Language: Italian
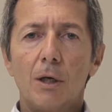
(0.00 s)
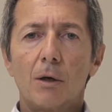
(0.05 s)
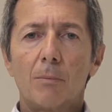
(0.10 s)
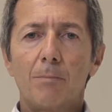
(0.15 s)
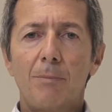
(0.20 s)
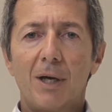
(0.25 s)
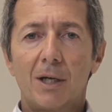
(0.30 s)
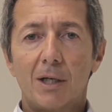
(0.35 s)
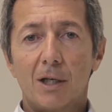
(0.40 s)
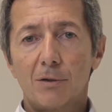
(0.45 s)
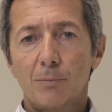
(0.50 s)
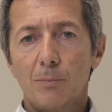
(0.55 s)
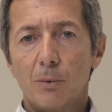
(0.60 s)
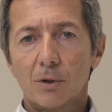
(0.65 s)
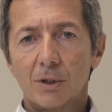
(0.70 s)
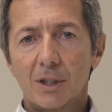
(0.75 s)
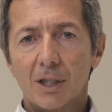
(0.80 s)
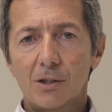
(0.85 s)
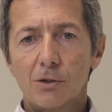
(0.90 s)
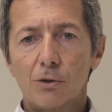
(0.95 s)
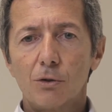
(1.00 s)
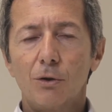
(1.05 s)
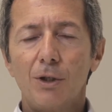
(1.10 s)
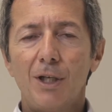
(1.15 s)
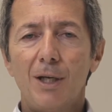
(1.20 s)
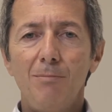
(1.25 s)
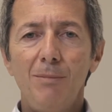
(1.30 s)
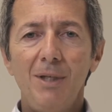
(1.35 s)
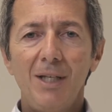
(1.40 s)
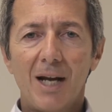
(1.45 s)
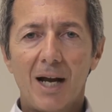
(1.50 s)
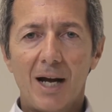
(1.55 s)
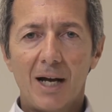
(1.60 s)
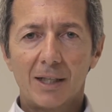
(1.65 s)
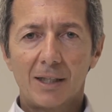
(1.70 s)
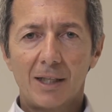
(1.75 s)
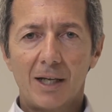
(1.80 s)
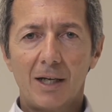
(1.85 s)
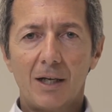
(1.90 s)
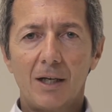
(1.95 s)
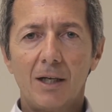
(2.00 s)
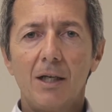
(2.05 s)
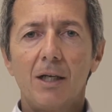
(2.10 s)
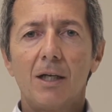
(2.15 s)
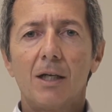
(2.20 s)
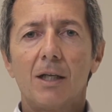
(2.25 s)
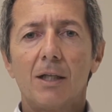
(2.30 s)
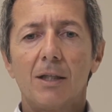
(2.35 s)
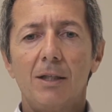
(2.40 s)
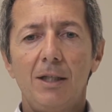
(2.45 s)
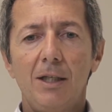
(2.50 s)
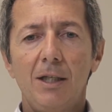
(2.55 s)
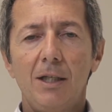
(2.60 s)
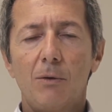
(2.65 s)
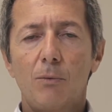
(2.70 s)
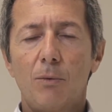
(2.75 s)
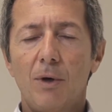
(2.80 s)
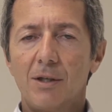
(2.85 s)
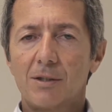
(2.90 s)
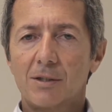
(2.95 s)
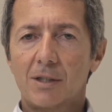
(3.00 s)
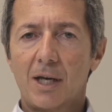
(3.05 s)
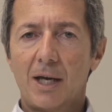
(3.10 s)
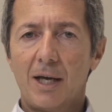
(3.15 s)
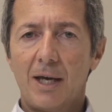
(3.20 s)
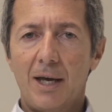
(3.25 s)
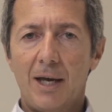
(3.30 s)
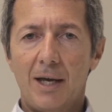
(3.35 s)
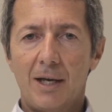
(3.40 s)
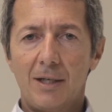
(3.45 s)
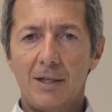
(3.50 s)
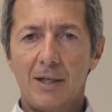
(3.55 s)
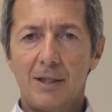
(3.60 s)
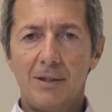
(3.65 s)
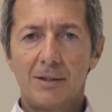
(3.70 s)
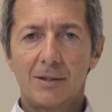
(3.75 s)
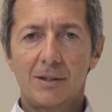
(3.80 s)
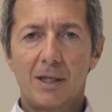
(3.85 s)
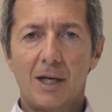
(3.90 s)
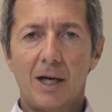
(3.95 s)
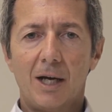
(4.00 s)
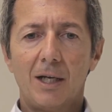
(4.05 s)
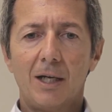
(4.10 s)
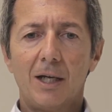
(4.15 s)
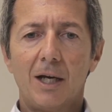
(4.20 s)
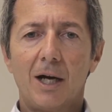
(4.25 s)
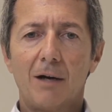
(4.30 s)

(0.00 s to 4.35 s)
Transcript: per l'asportazione mirata di questa ernia discale.